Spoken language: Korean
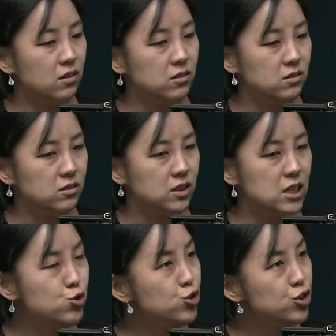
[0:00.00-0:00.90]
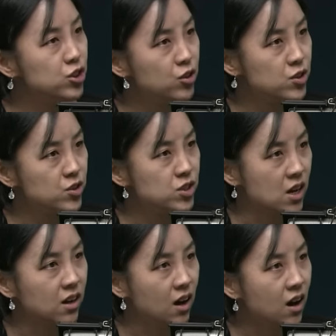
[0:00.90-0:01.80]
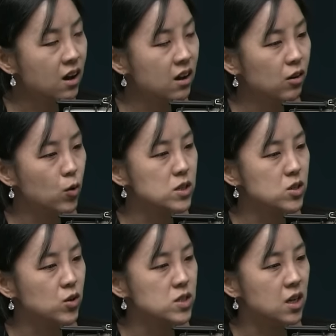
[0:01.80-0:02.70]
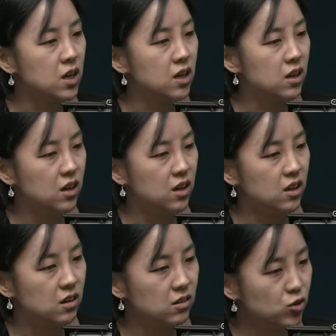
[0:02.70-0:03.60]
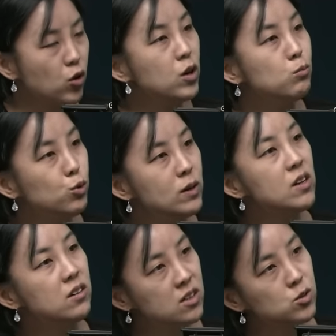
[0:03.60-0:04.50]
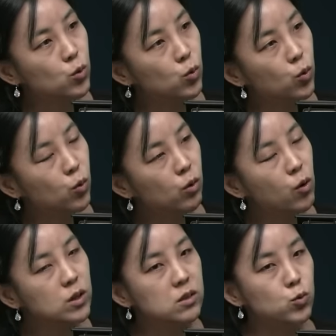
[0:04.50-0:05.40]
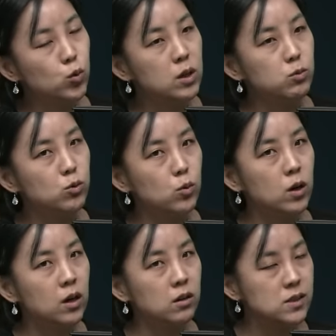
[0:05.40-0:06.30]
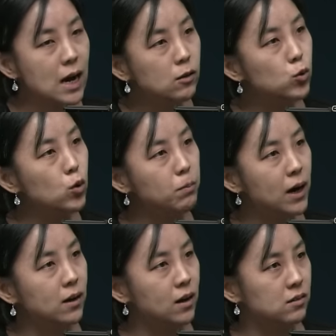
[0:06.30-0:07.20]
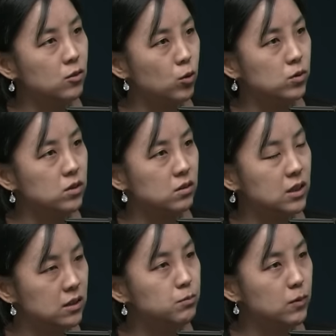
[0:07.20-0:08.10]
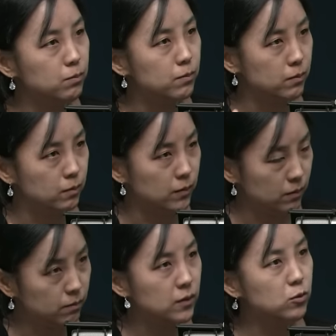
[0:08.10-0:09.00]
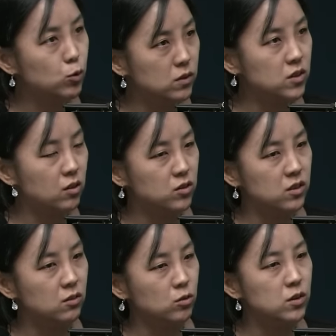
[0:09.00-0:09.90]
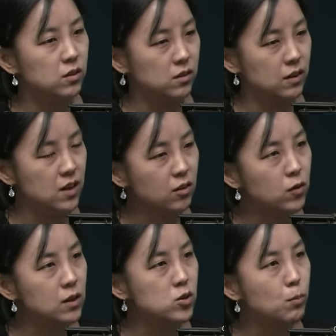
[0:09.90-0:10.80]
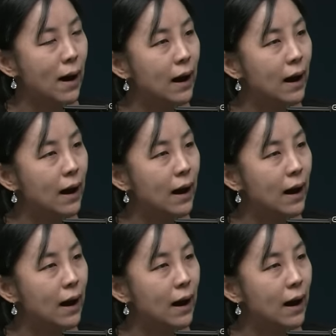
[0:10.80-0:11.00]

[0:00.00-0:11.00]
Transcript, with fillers: 그 이준 열사가 거기서 이제 청년부 회장을 했었고 음. 거기 독립운동가 상동파라는 것도 이름 예. 지어진 것 생겨나서